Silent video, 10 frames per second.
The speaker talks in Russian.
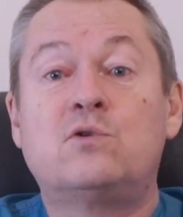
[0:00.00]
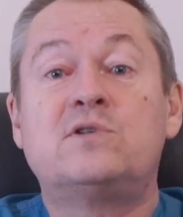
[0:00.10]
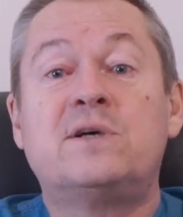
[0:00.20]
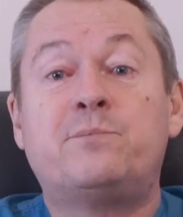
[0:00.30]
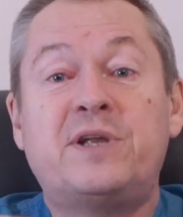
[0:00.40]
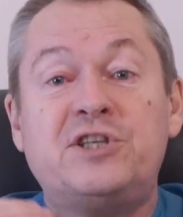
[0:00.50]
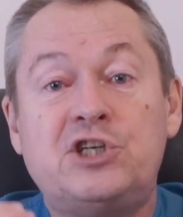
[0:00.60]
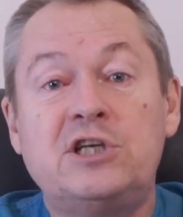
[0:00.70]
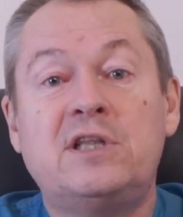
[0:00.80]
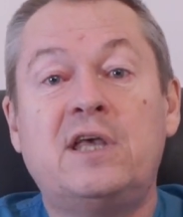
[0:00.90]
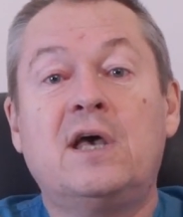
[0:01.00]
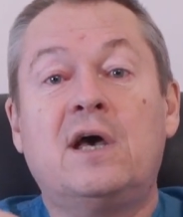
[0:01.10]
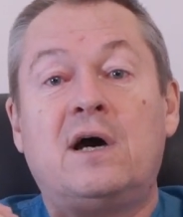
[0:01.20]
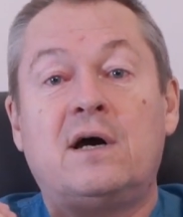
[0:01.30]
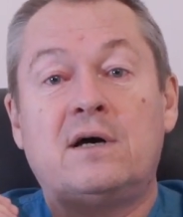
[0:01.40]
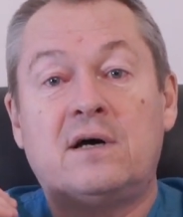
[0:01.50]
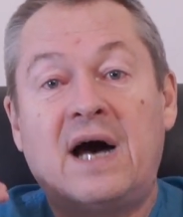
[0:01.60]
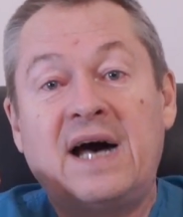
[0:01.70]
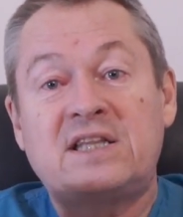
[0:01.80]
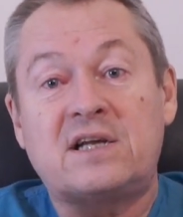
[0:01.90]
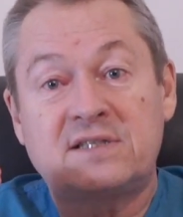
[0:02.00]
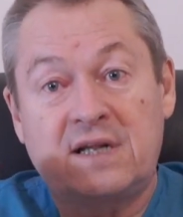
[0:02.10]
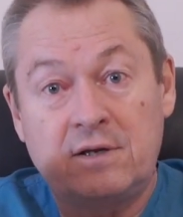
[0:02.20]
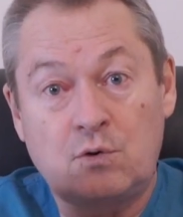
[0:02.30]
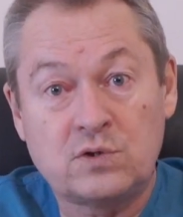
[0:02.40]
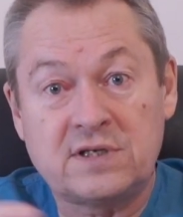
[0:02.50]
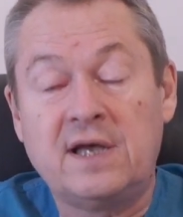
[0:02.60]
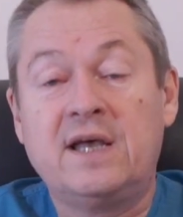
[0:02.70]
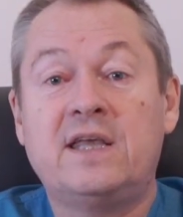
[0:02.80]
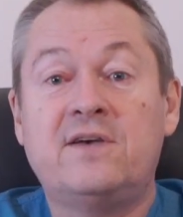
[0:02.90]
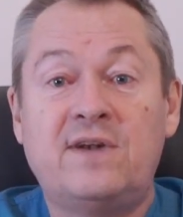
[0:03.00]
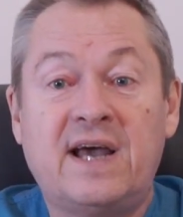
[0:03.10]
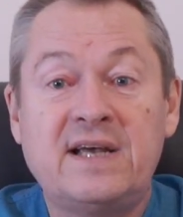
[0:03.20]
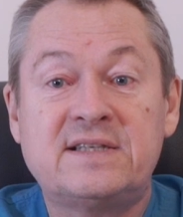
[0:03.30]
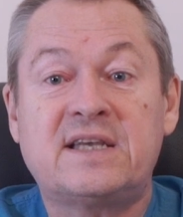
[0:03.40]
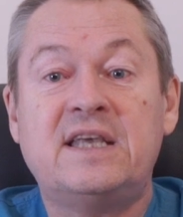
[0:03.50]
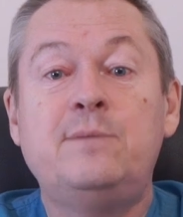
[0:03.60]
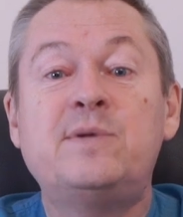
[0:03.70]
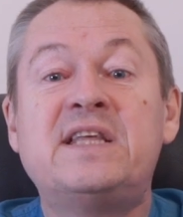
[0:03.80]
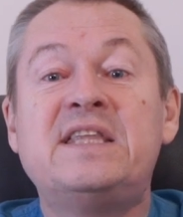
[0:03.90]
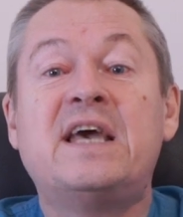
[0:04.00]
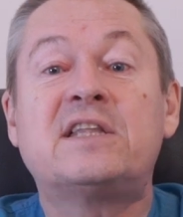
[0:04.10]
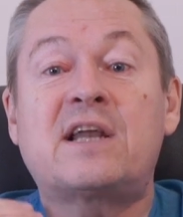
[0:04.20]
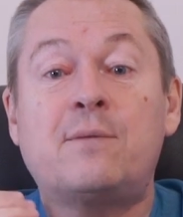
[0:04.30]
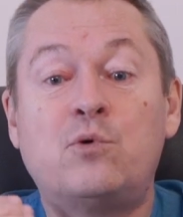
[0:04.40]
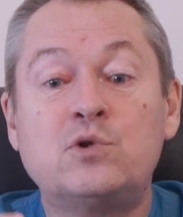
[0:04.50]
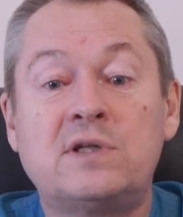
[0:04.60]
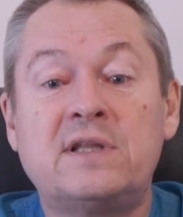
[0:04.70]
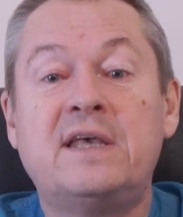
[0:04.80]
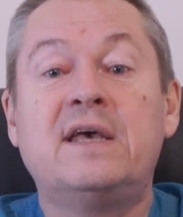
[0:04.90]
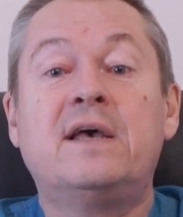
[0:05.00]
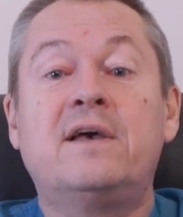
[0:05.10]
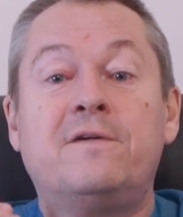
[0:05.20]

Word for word: То есть причиной э, атеросклероза является именно неотработанной